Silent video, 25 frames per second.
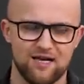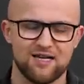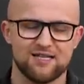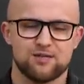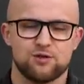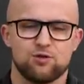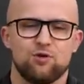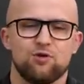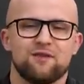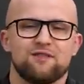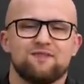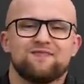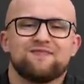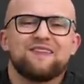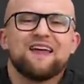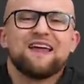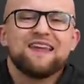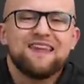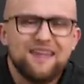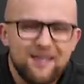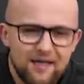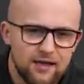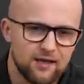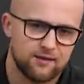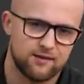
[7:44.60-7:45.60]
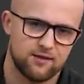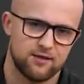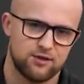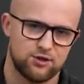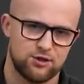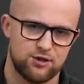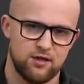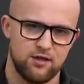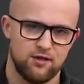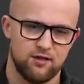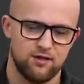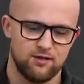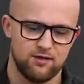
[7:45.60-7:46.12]
Как строить такие
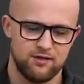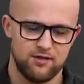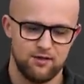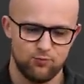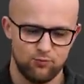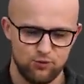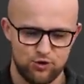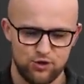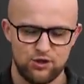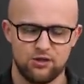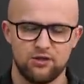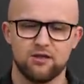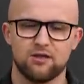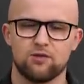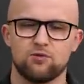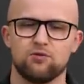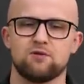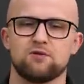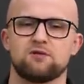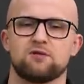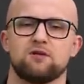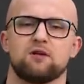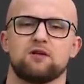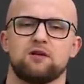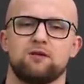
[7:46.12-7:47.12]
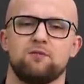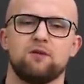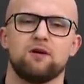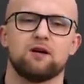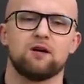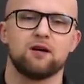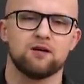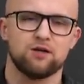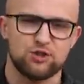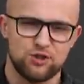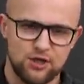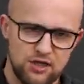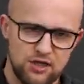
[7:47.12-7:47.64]
отношения, где мужчины относятся к тебе как к